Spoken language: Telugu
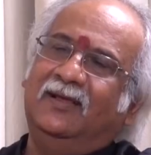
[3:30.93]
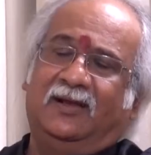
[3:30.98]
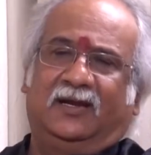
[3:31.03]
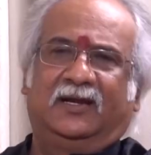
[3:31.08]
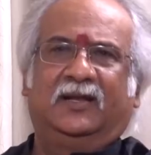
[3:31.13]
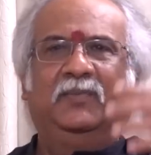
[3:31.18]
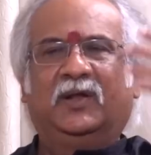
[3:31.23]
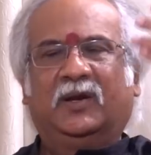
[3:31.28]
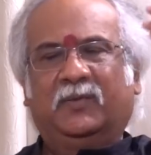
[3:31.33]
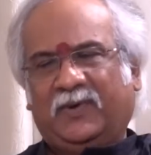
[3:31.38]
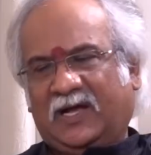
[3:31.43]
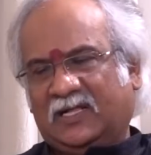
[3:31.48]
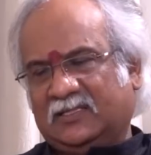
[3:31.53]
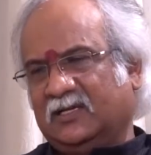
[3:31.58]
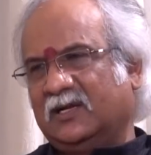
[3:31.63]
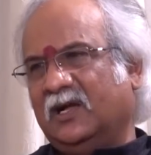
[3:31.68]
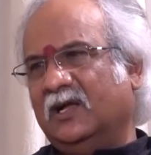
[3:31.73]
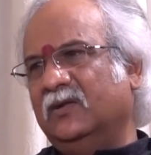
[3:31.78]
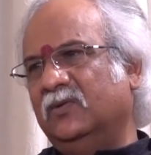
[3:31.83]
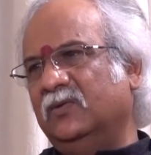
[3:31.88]
అంటే మన
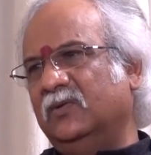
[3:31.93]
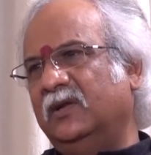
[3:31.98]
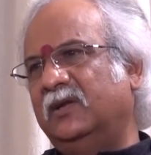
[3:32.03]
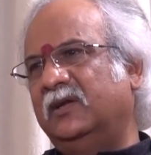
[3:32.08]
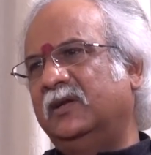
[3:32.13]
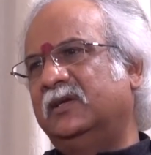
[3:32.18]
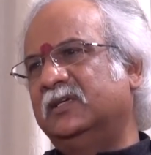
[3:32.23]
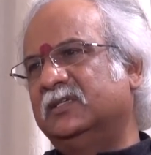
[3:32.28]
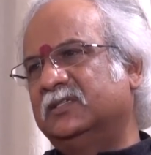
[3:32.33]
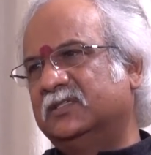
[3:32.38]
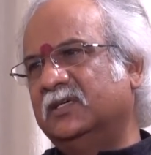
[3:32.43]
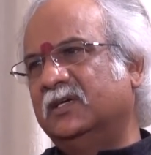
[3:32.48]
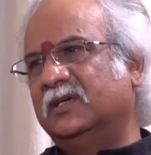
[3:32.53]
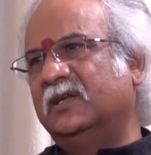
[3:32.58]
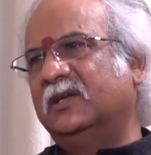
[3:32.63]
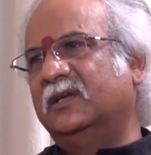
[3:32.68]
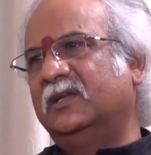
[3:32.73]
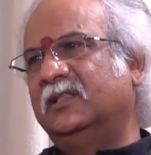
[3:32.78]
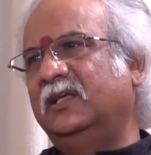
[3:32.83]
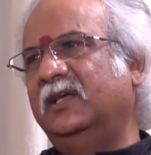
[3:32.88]
పాతకాలంలో ఏంటంటే
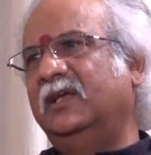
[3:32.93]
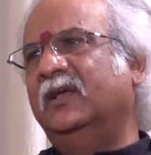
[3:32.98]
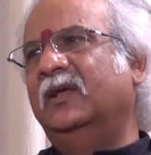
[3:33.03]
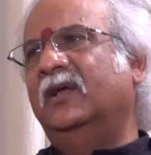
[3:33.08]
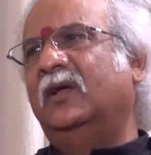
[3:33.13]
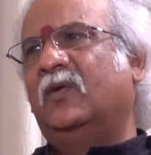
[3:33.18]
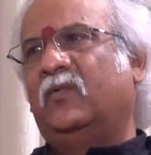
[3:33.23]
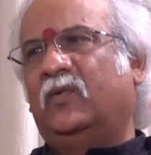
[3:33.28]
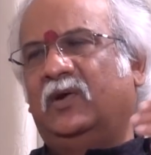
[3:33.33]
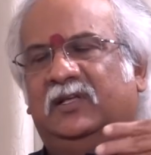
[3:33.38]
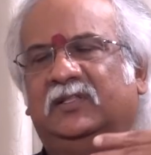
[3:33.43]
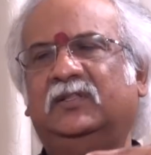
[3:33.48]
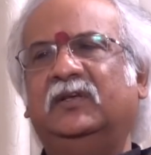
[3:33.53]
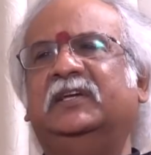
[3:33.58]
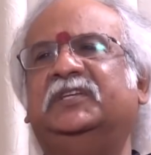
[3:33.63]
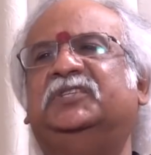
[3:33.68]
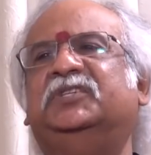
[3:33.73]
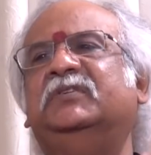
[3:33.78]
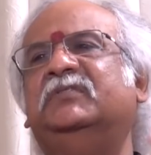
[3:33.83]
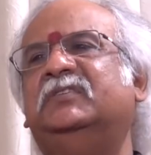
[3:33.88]
సర్ అన్నది వాళ్ళు ఏదో
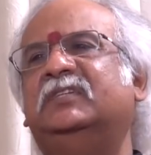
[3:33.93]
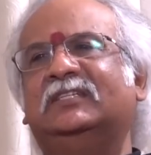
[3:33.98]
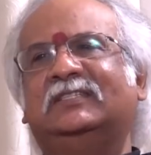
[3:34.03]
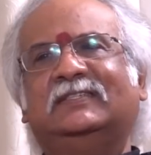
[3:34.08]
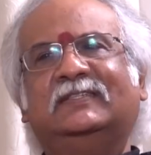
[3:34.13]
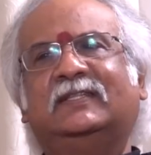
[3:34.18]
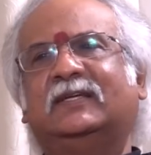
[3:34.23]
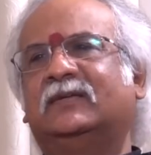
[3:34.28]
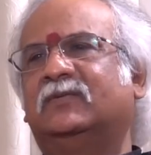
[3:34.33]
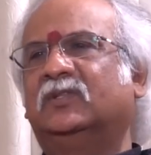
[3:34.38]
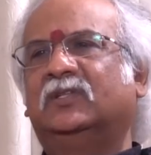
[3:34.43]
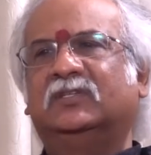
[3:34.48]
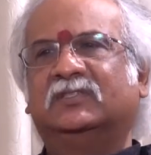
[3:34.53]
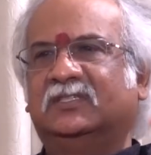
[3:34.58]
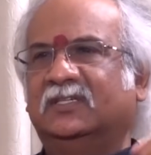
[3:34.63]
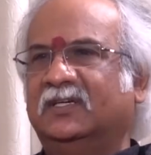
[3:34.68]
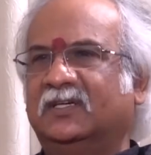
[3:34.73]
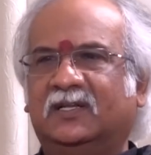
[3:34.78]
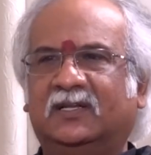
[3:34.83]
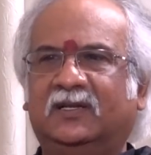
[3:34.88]
అచీవ్ చేసిన తర్వాత
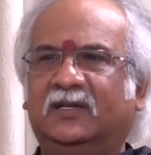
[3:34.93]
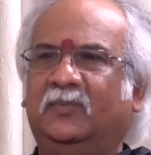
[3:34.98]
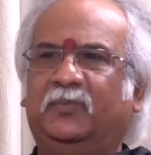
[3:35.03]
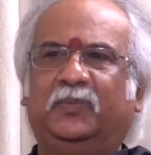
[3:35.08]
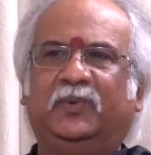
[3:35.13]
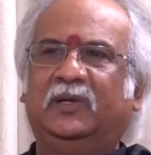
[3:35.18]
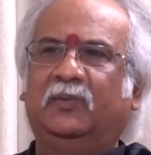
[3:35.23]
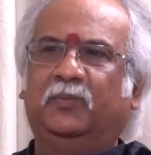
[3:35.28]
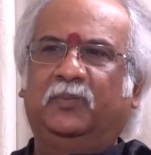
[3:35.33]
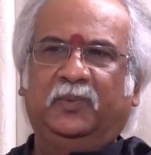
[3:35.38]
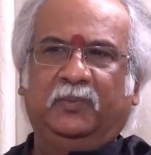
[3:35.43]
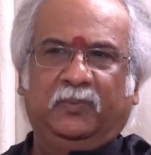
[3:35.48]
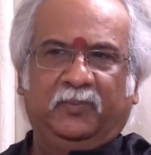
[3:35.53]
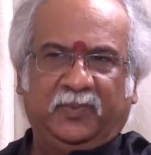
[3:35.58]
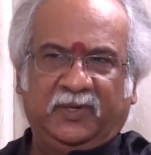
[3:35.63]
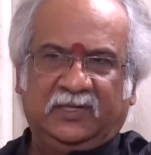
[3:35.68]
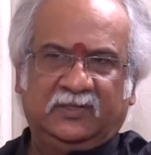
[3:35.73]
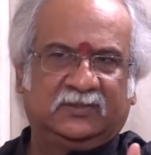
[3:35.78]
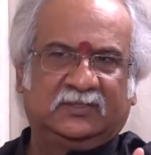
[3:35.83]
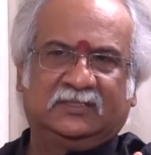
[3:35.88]
సర్ అని
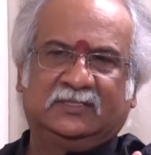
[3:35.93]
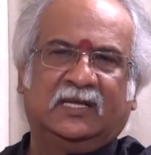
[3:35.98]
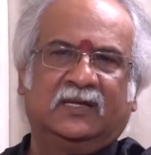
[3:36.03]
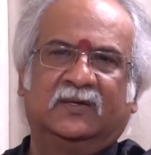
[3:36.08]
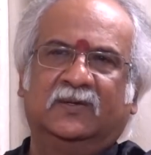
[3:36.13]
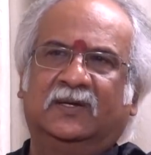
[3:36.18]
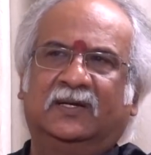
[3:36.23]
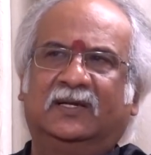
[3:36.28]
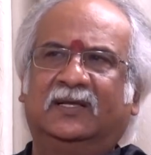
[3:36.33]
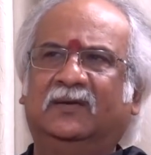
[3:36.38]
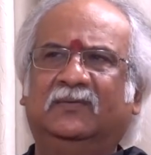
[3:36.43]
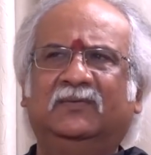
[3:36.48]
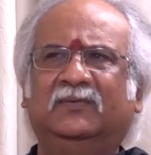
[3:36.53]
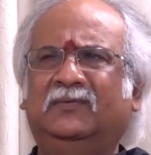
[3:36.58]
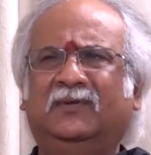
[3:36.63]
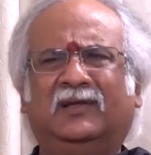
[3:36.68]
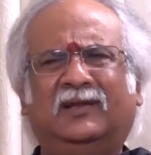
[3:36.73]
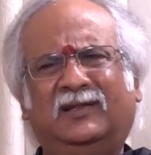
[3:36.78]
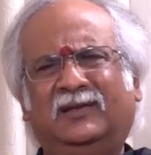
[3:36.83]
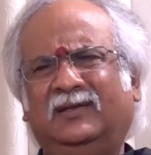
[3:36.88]
పిలుస్తారు అంటారు
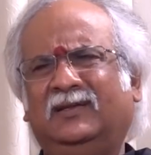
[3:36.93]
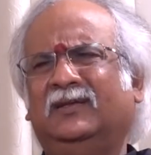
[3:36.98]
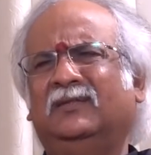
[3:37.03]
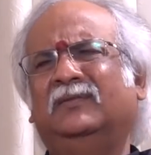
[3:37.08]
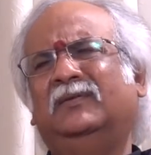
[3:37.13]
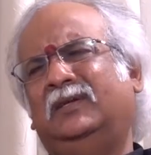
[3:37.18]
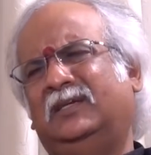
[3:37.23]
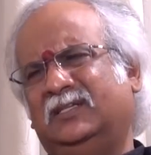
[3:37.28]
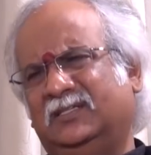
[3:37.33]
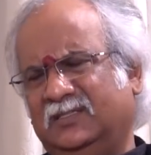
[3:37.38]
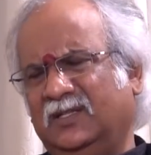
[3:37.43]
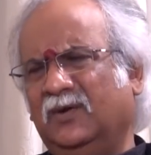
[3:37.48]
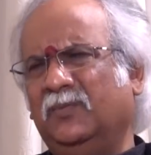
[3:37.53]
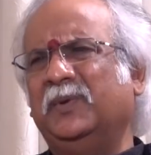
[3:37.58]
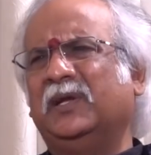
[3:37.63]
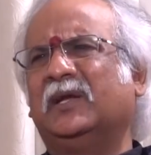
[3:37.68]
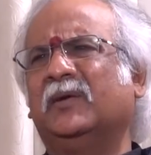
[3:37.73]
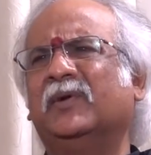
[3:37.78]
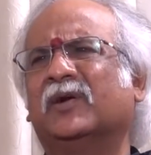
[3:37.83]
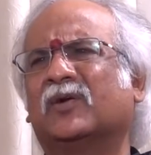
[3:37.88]
అలా ఇట్ ఇస్ నౌ
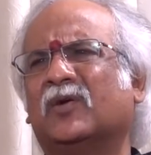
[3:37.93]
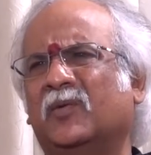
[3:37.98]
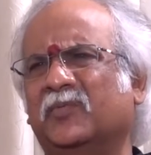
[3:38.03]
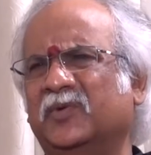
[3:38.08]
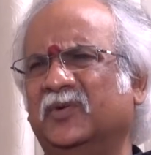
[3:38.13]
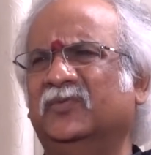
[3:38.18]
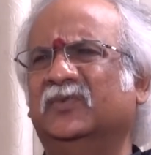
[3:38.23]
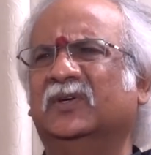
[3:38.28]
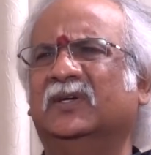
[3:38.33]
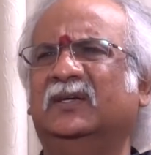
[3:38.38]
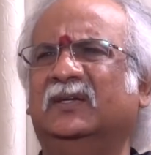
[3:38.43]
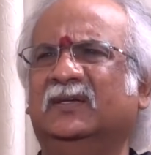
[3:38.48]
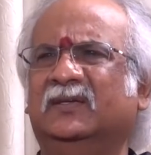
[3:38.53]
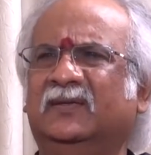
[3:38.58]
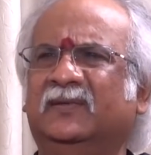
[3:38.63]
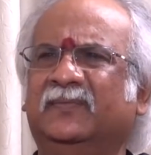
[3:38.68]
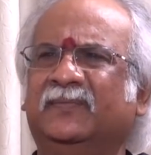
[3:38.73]
బికమ్ ఏ కామన్ వర్డ్